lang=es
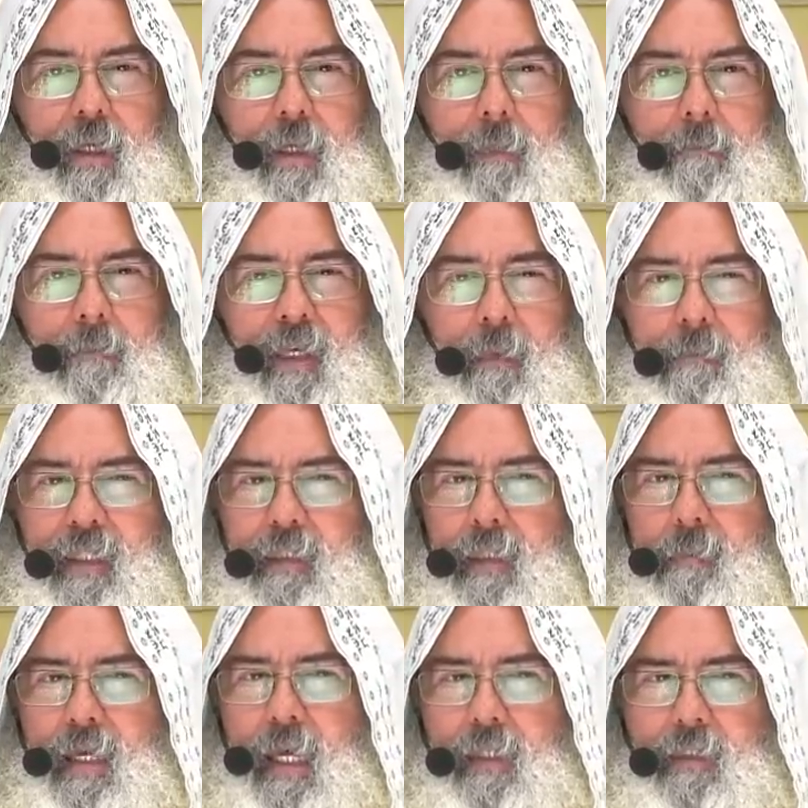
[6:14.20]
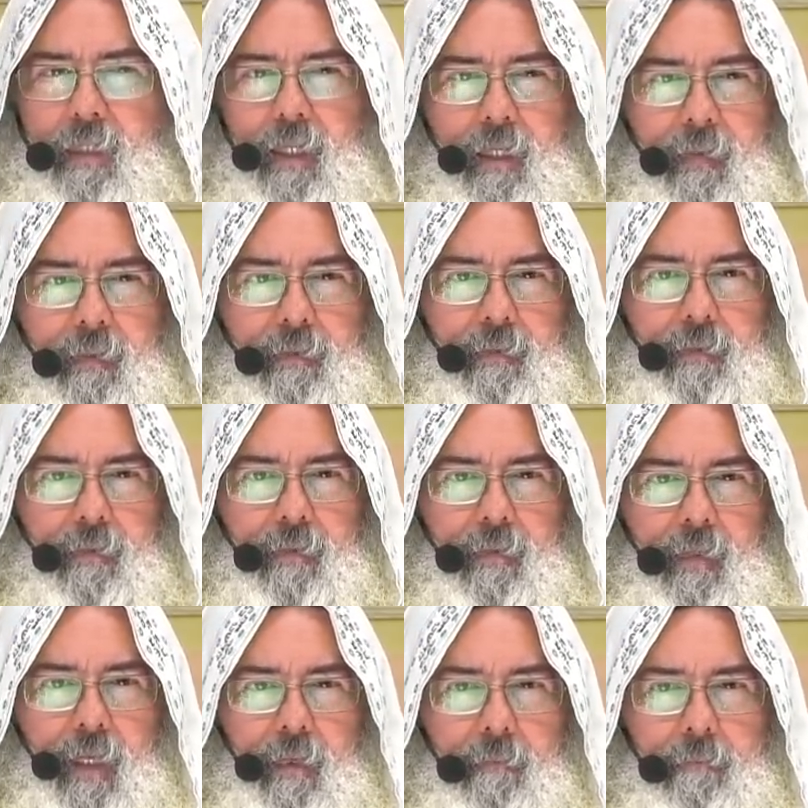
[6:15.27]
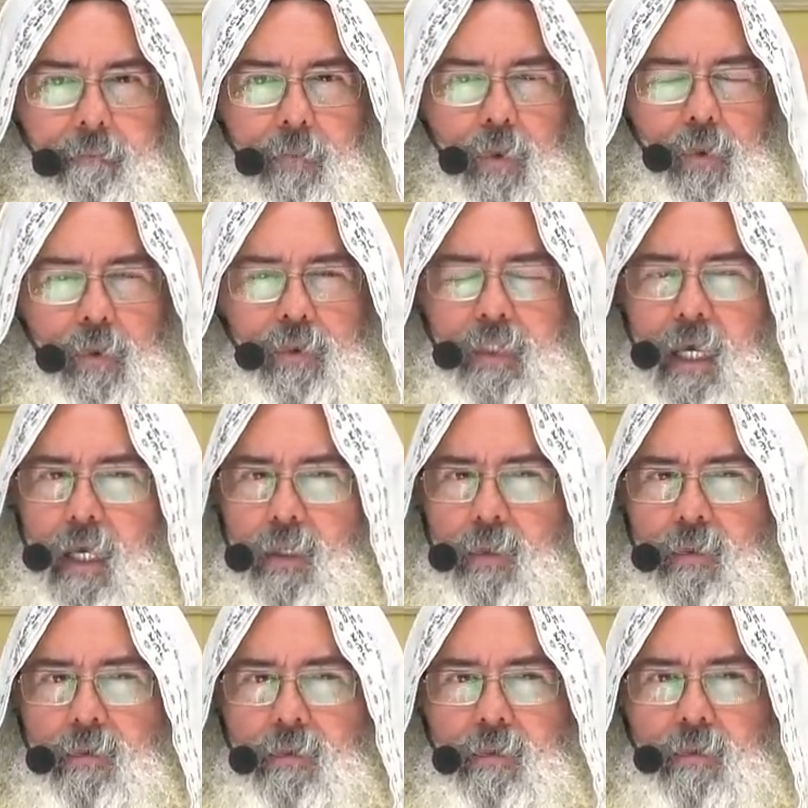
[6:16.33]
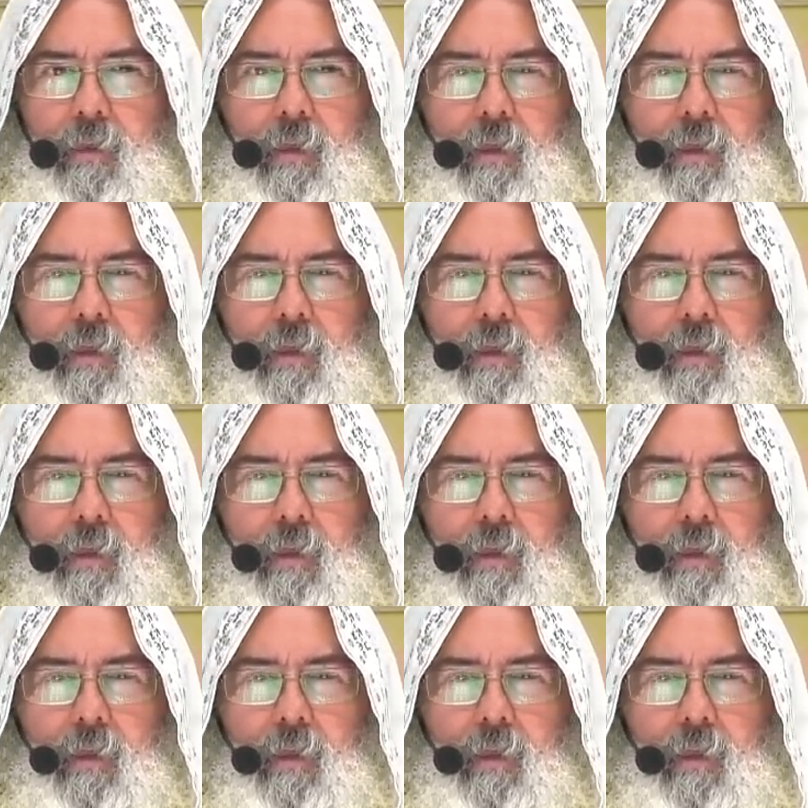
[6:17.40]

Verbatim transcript: permíteme hacer en pocos años